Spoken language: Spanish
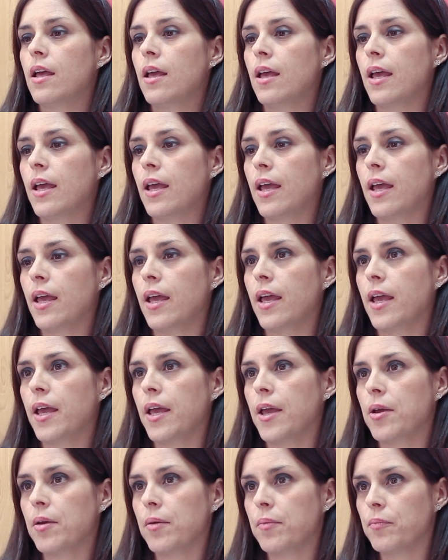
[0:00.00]

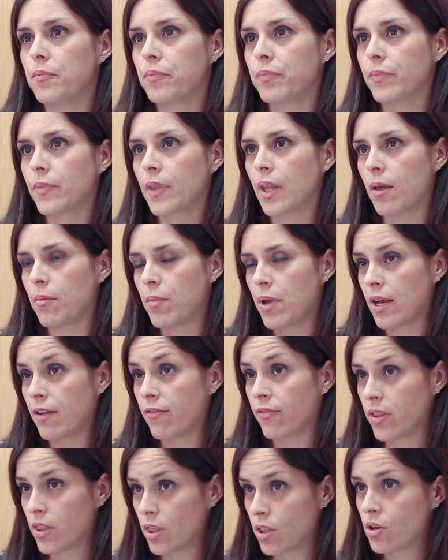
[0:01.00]
em,
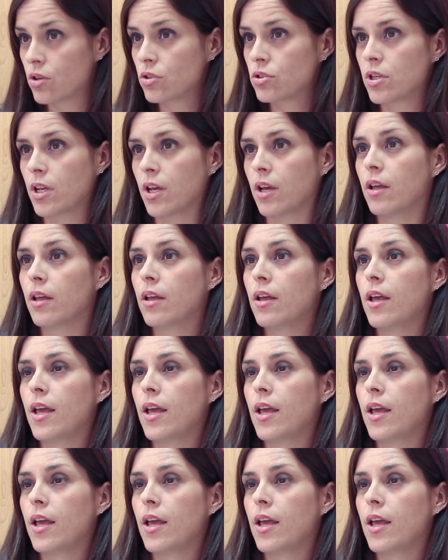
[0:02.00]
beneficiosa